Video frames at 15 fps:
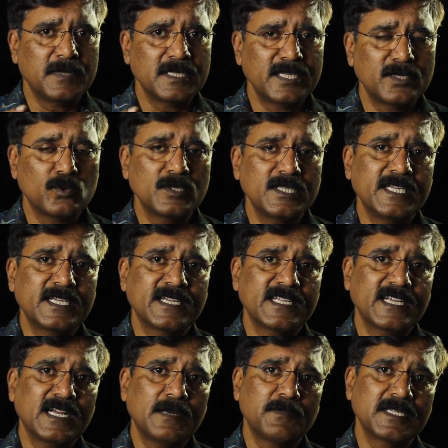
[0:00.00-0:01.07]
प्रतिरोध नहीं
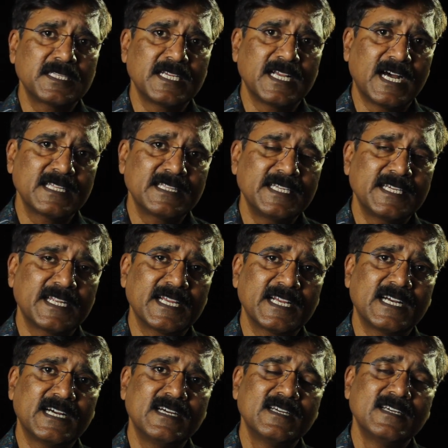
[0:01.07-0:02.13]
करेगा प्रतिघात नहीं
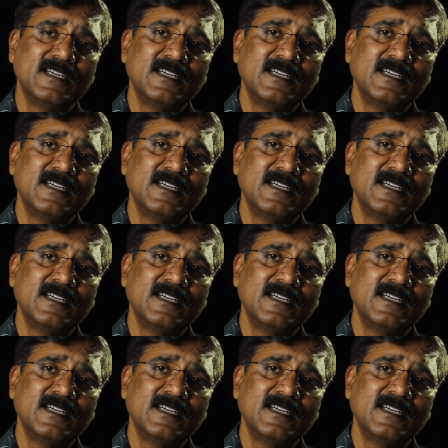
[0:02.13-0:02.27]
करेगा